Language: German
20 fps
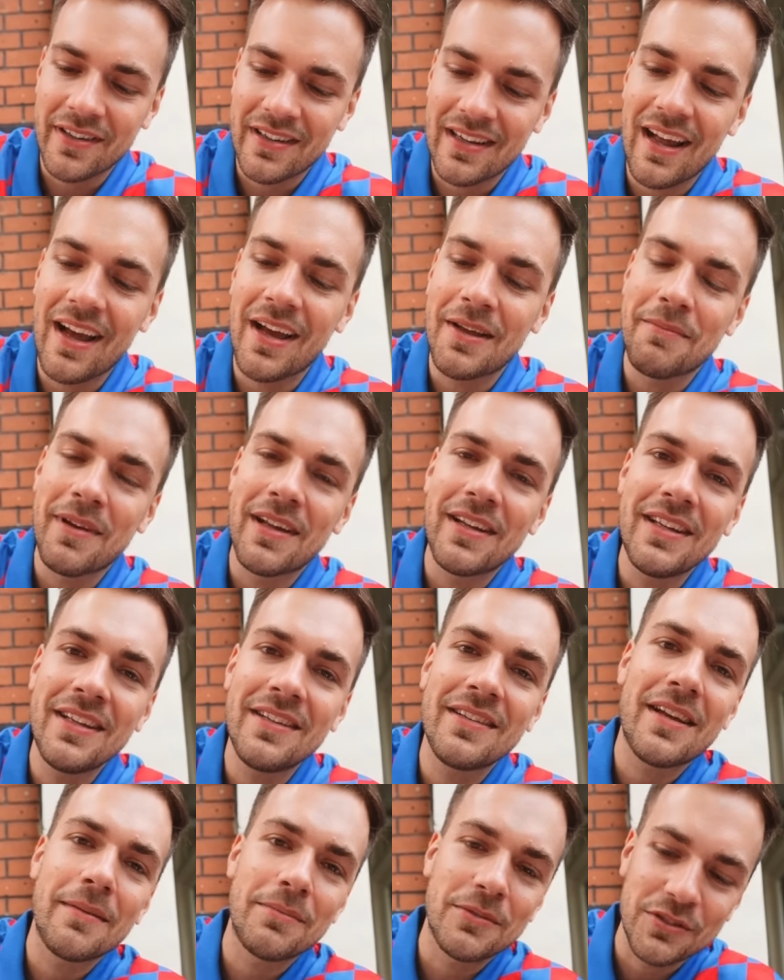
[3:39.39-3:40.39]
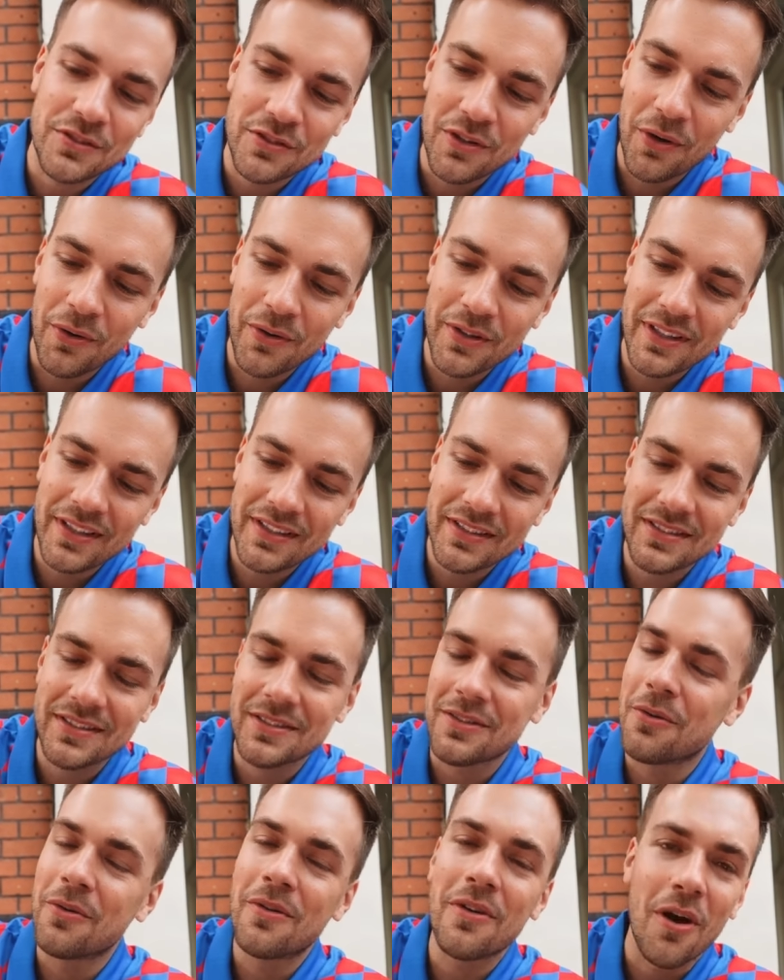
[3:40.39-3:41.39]
Klar, in Berlin gibt es Goldies,
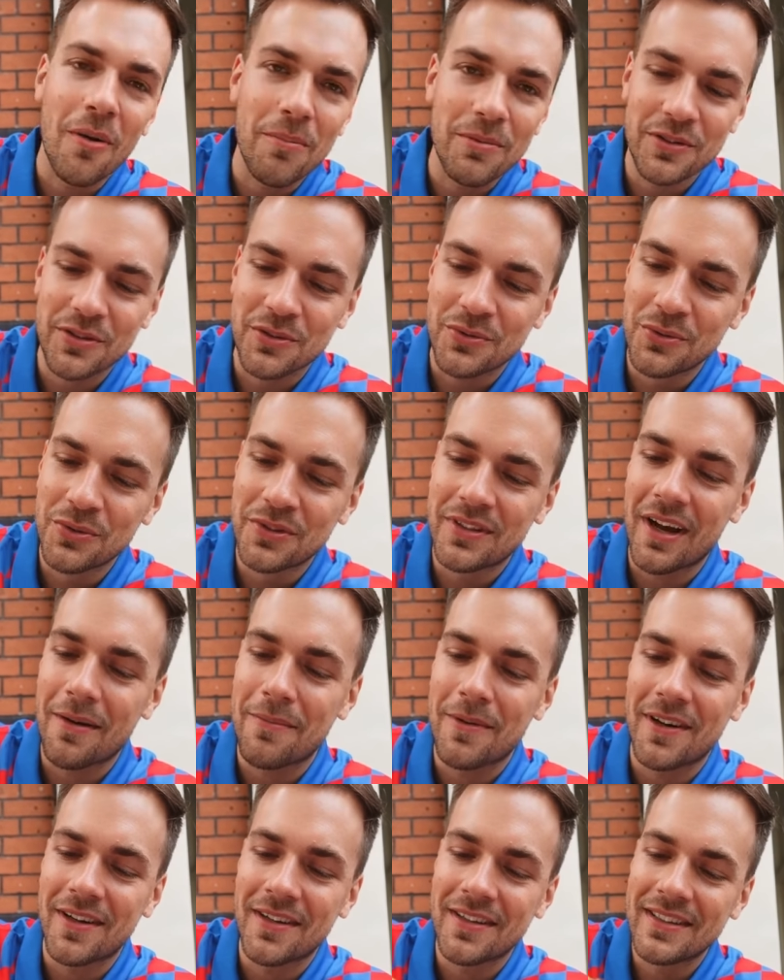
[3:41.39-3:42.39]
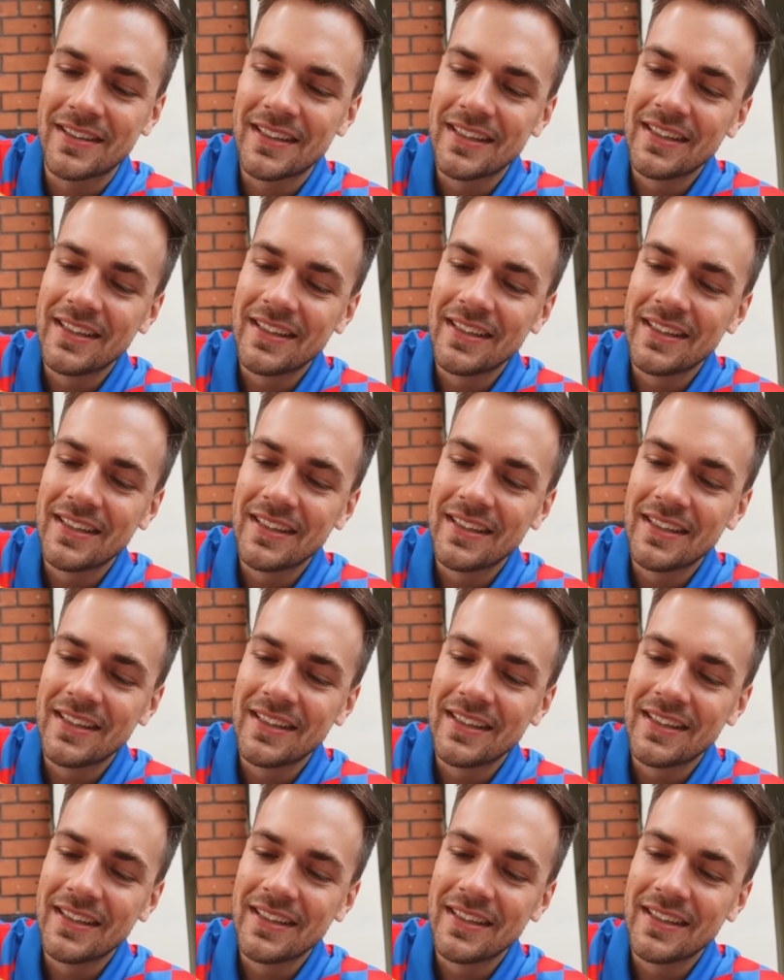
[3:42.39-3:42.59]
unglaublich gut, aber